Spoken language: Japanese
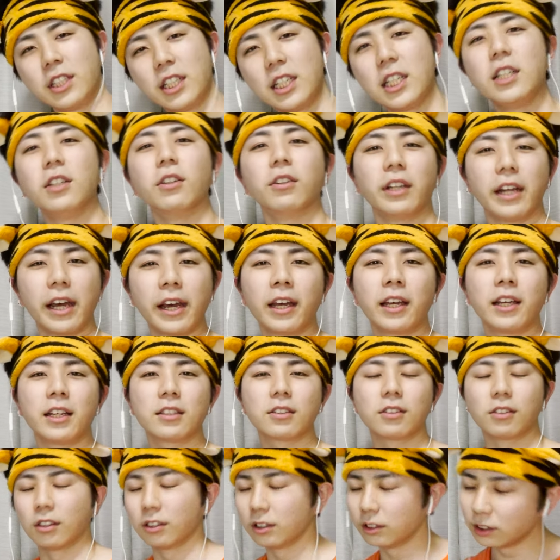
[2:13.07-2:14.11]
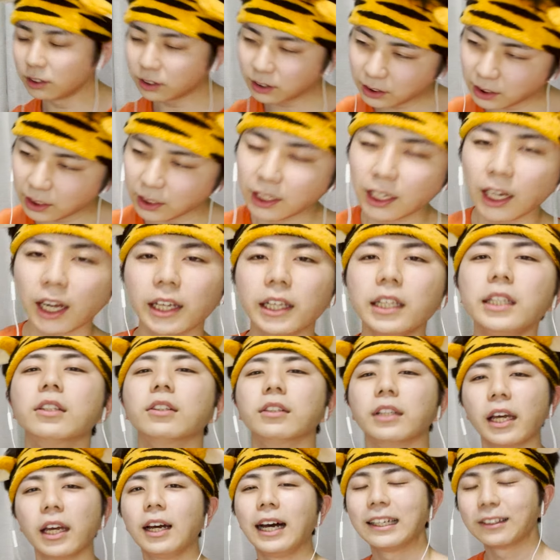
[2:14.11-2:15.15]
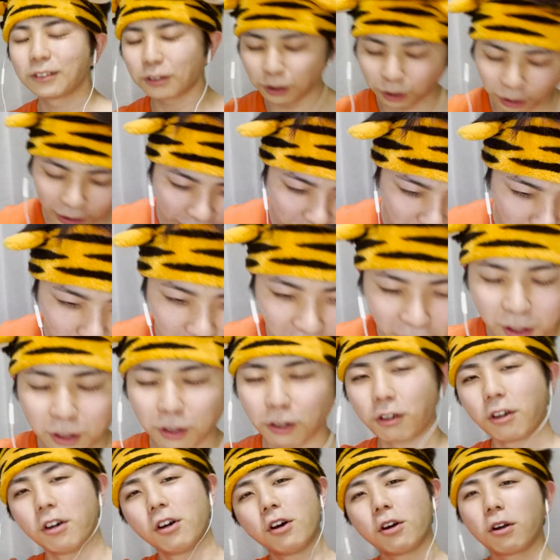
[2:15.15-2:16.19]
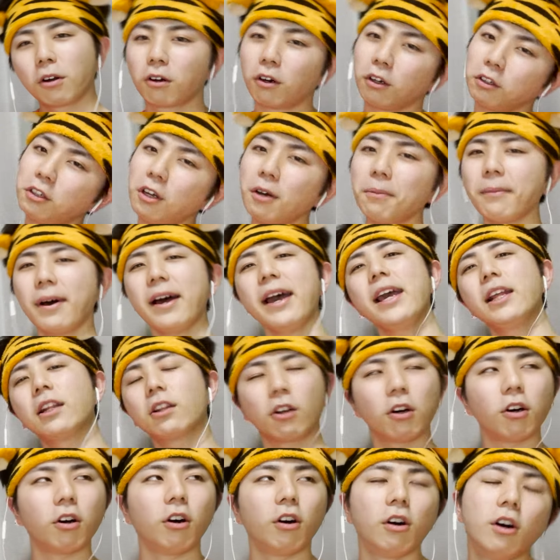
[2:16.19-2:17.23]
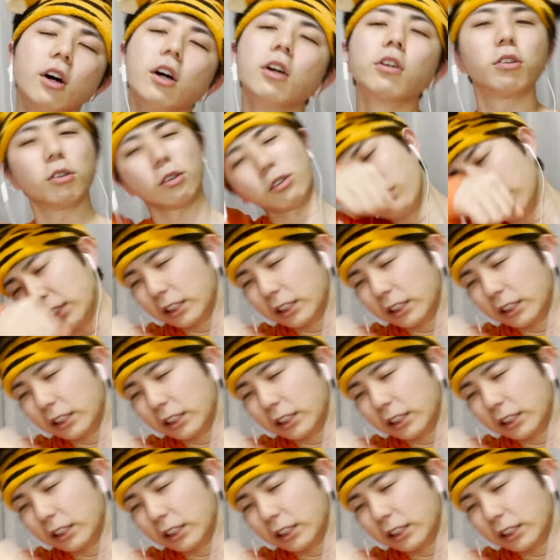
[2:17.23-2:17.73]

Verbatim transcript: いいよね。その抜きがいいよね。あと、こう、あと、この、この前の、こう、